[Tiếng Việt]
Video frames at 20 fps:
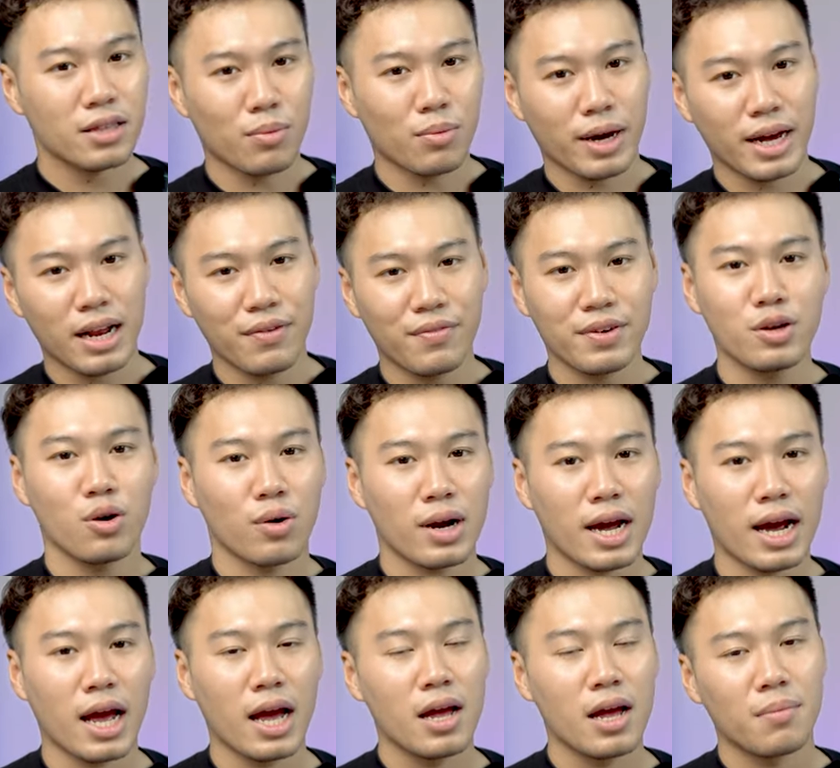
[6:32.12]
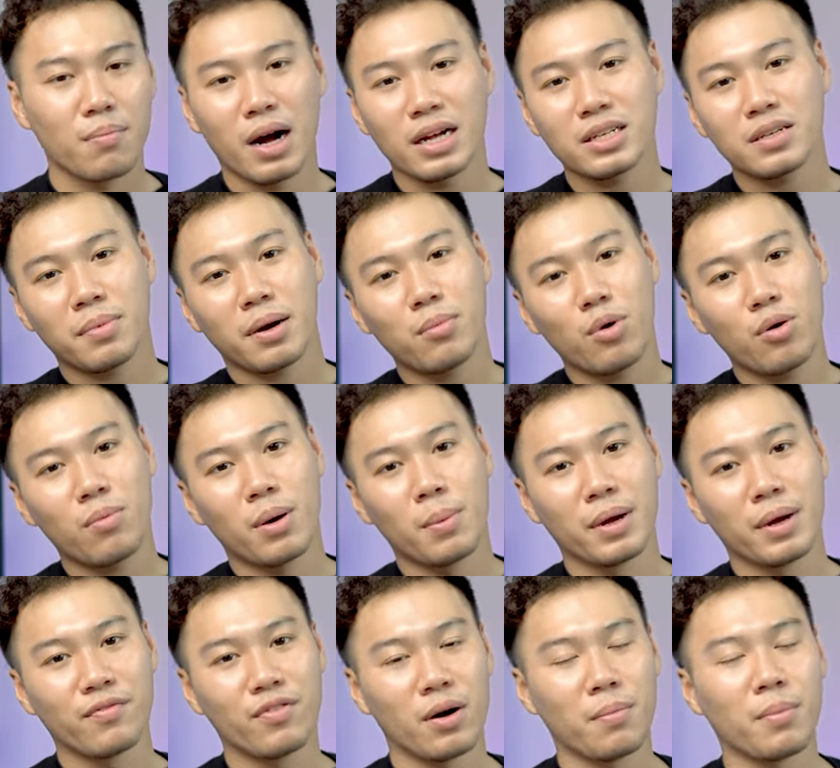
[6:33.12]
tổng kết lại video này ba chiếc MacBook mà
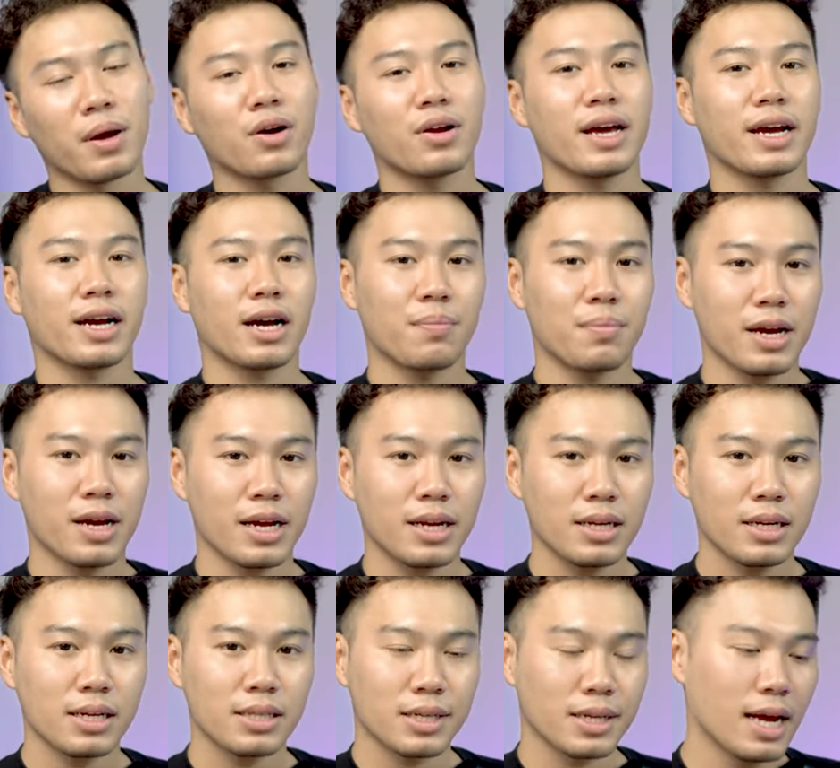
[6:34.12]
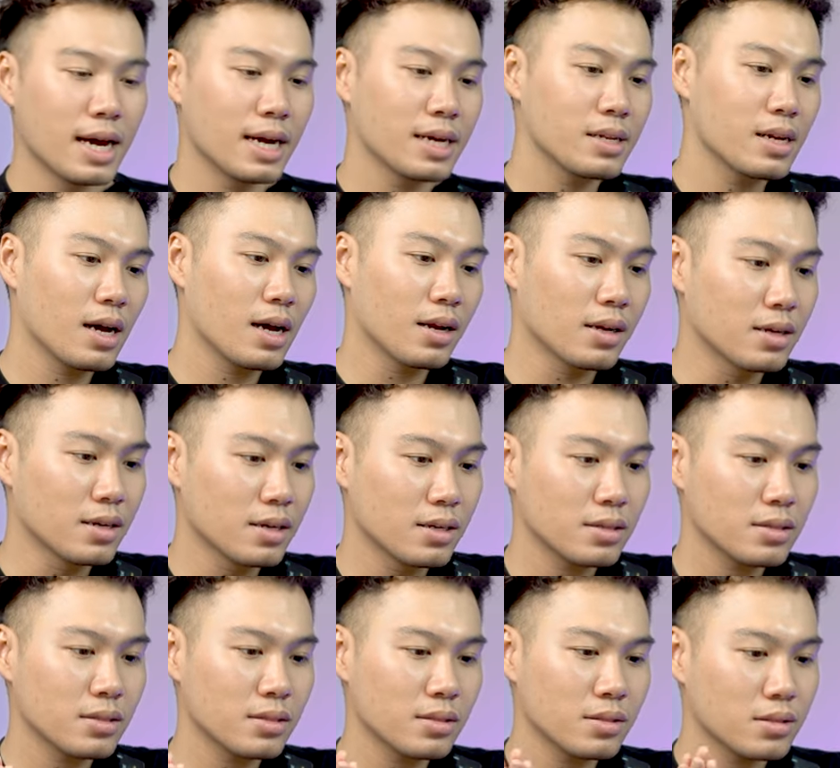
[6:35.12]
mình vừa mới có đề cập đến thì đây là
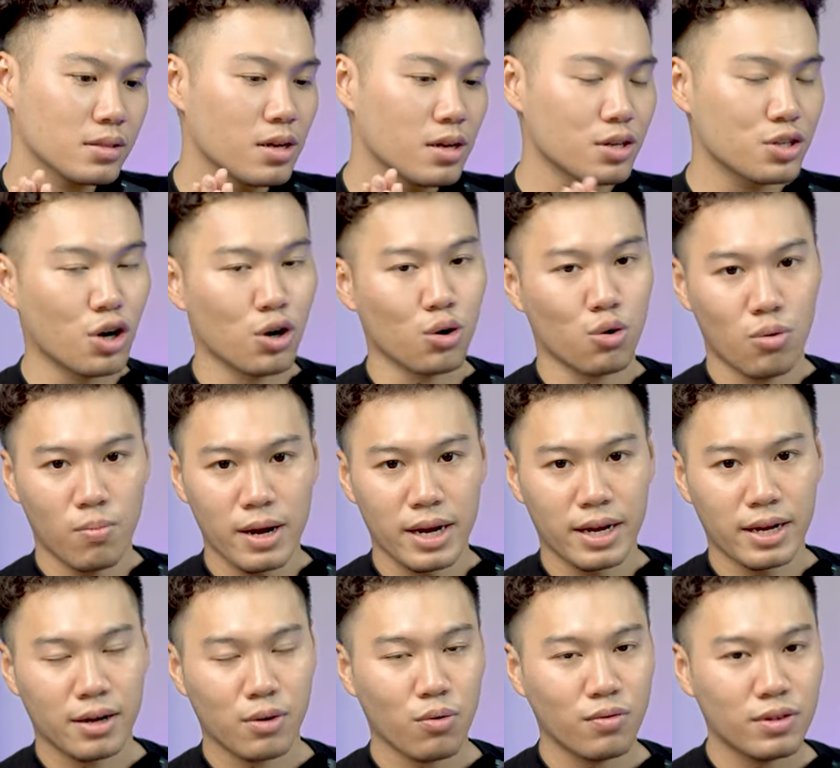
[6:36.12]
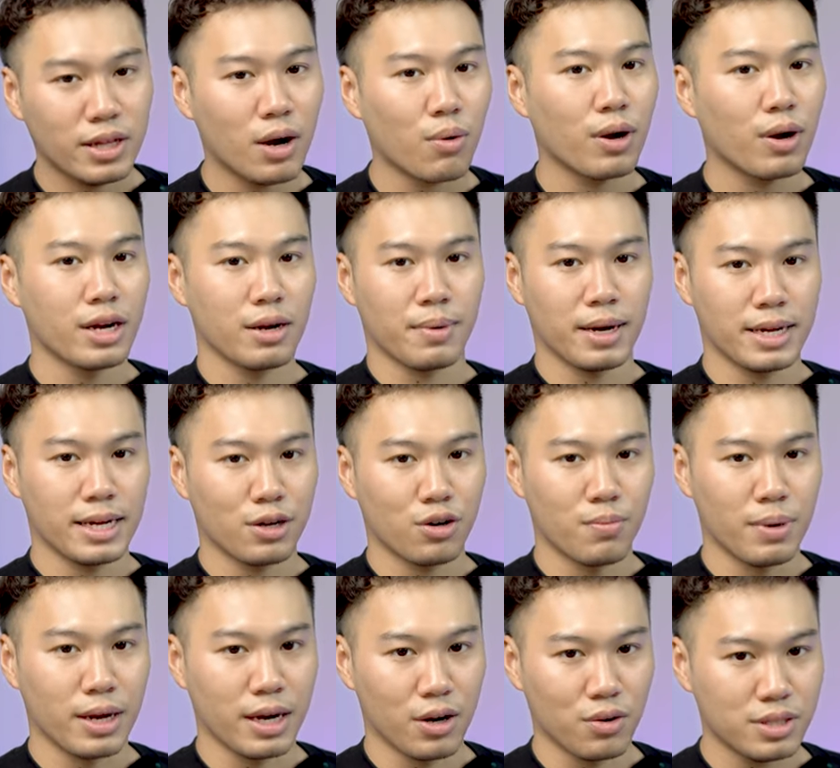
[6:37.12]
những lựa chọn của mình theo quan điểm cá nhân
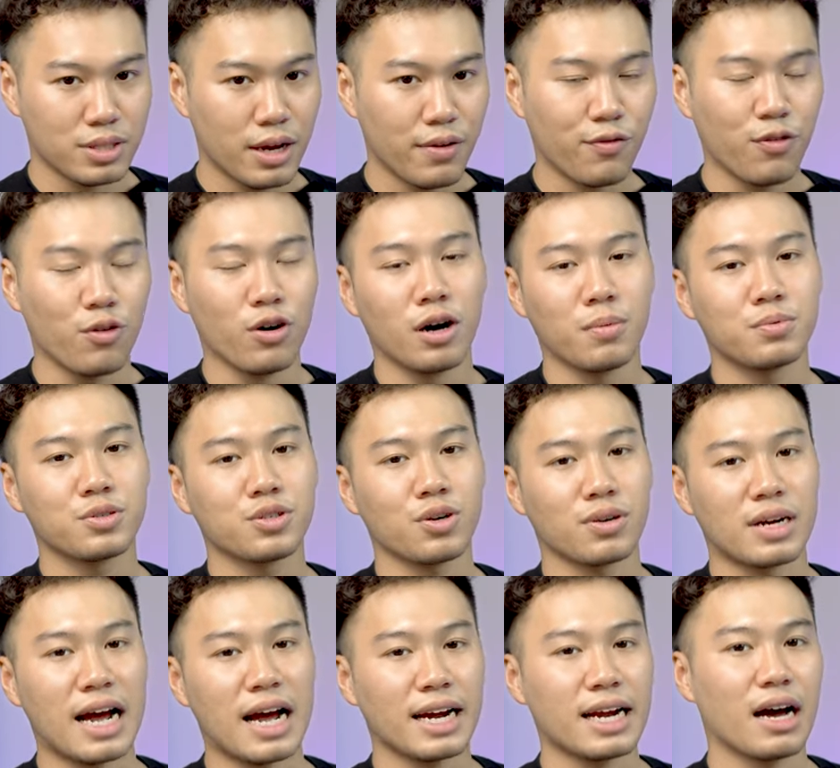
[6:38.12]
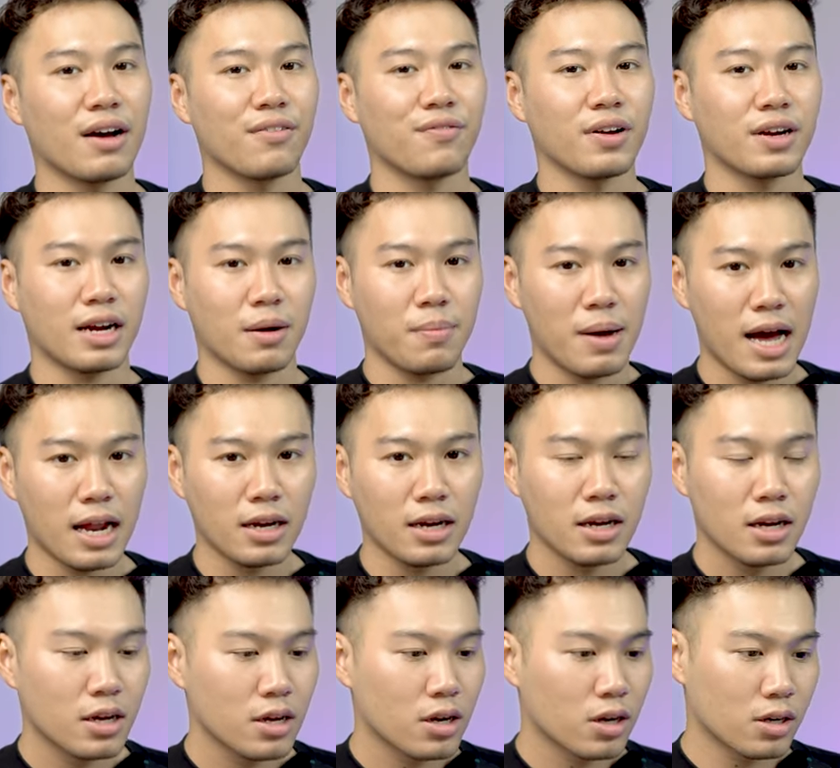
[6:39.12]
của mình là nó sẽ phù hợp cho đại đa phần các bạn
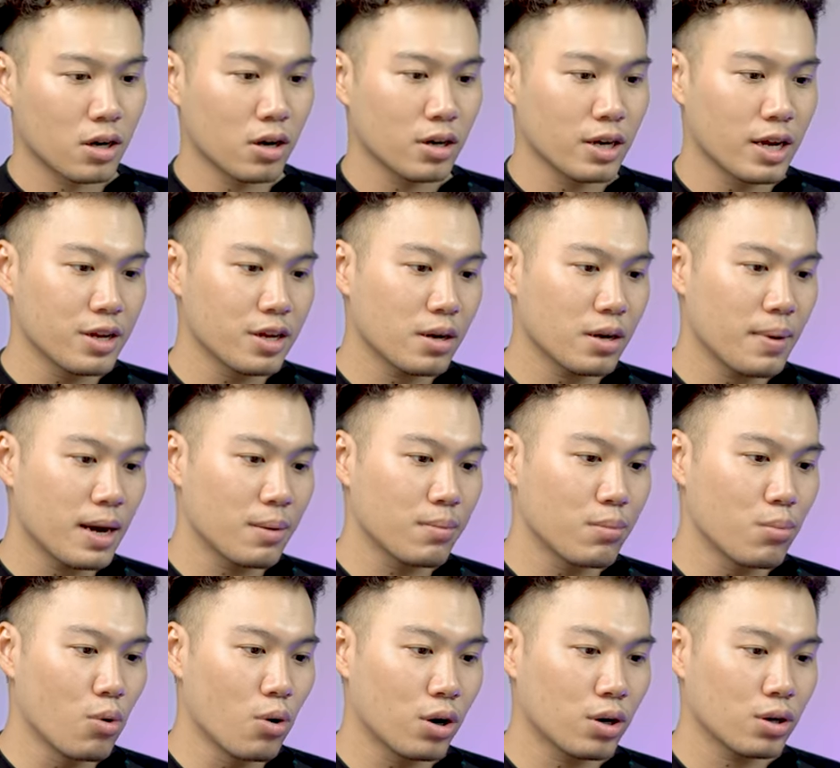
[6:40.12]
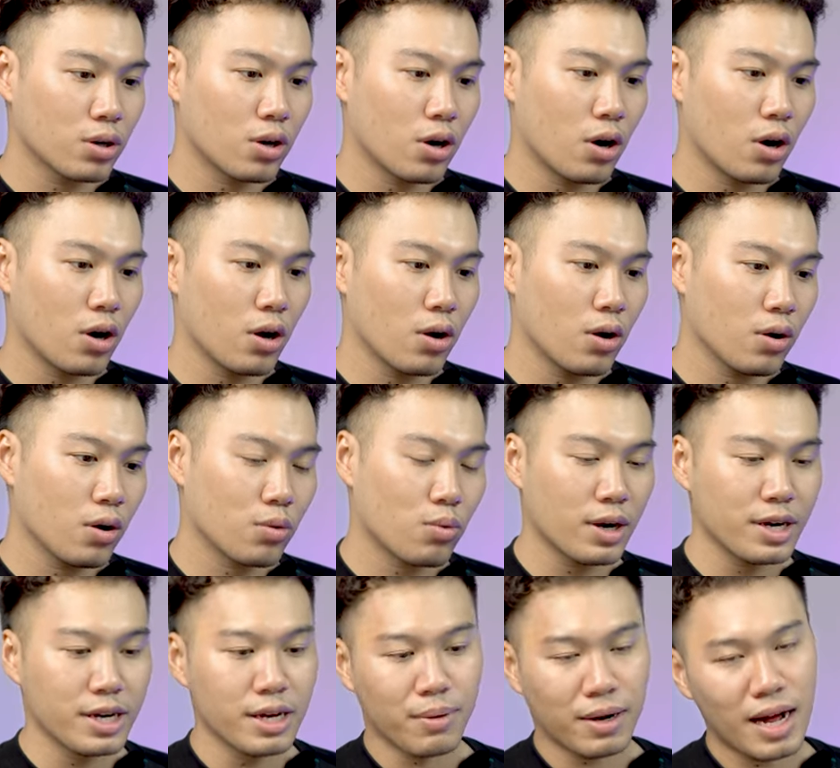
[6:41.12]
còn nếu như các bạn muốn có
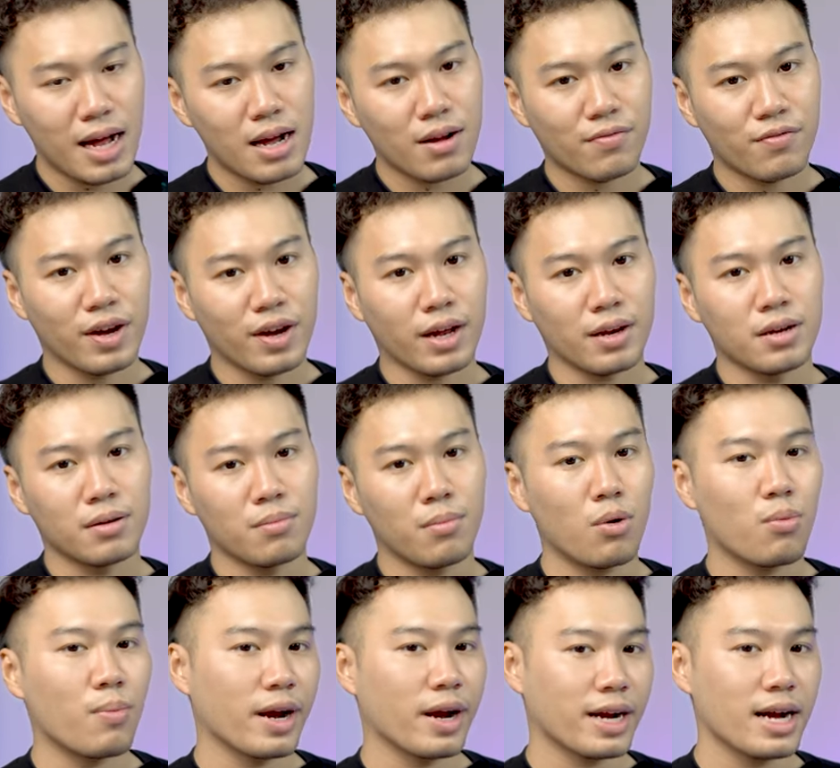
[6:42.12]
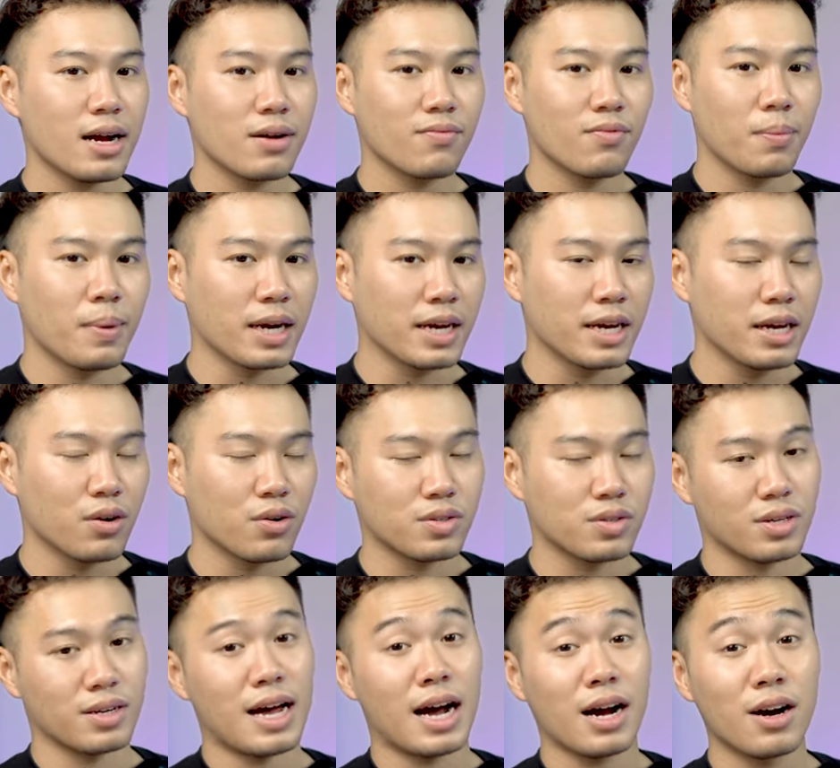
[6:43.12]
quan điểm khác về những mẫu máy khác mà bạn nghĩ nó
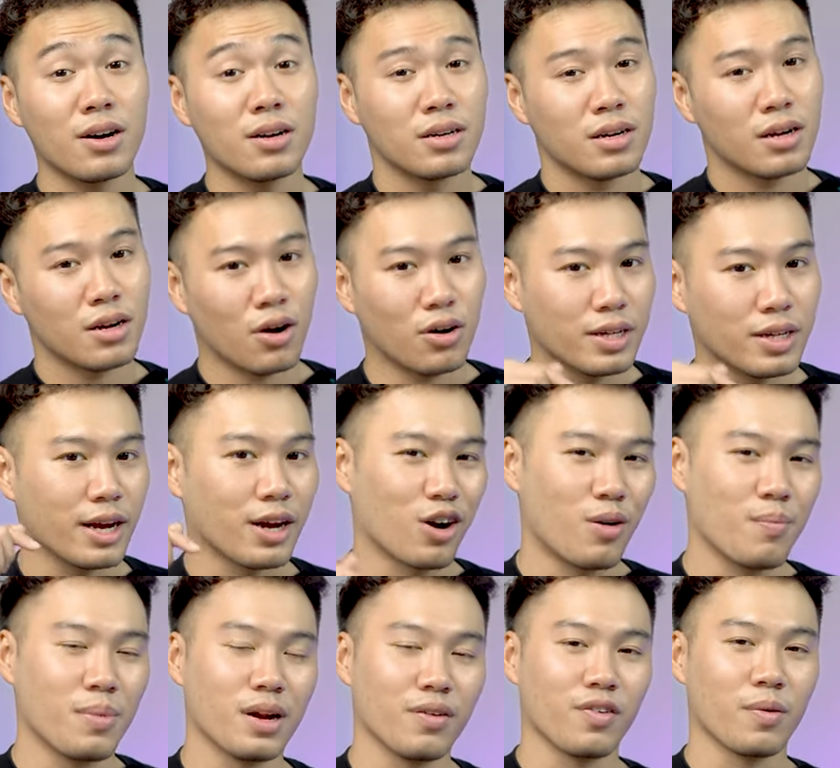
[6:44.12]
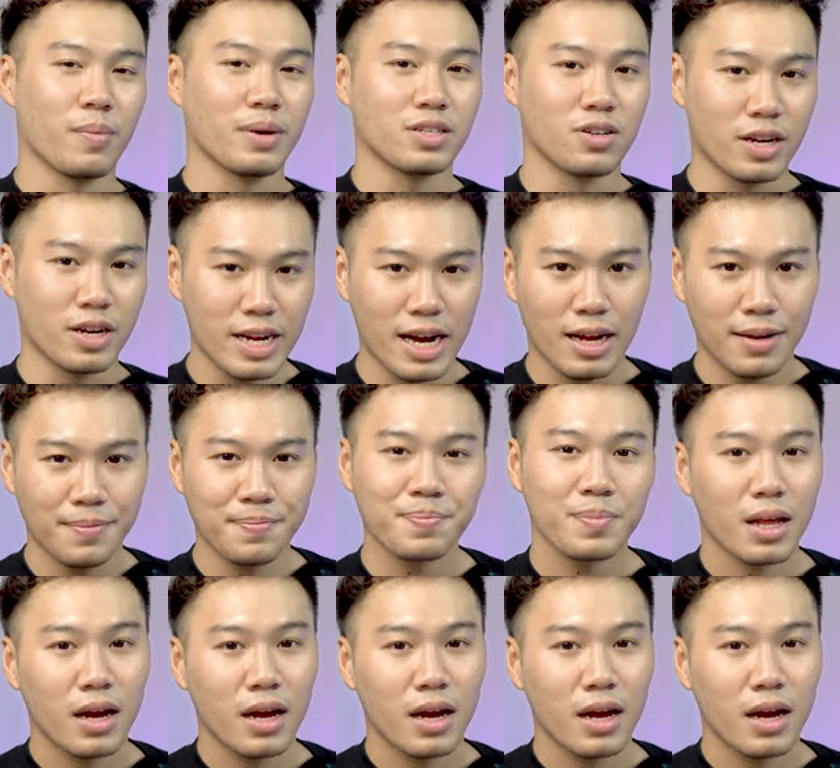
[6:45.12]
xứng đáng hơn có thể comment ở phía bên dưới nhá